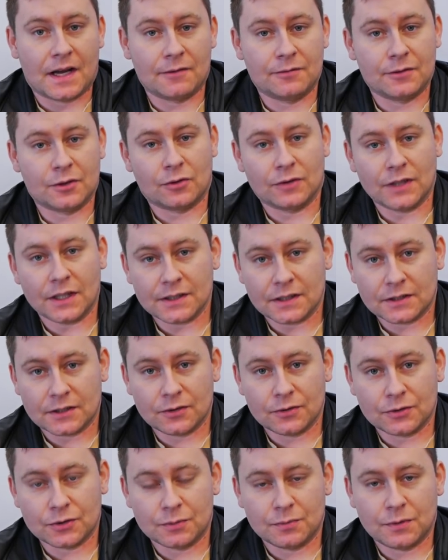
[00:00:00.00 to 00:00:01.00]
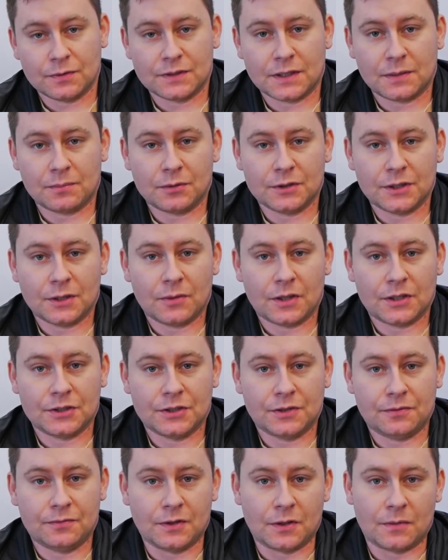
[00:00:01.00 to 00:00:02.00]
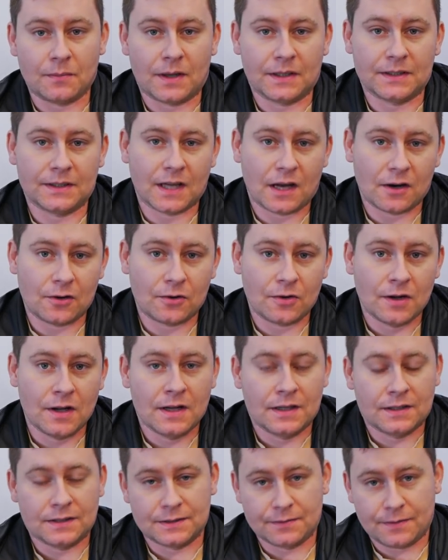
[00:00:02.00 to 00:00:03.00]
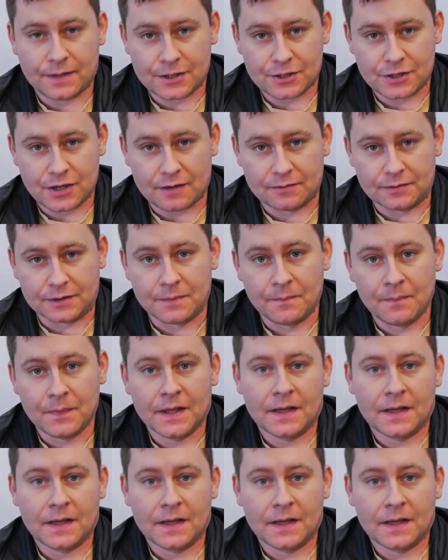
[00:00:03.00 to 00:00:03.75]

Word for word: a wykonania tego szybowca podjęła się firma Jalo z Warszawy.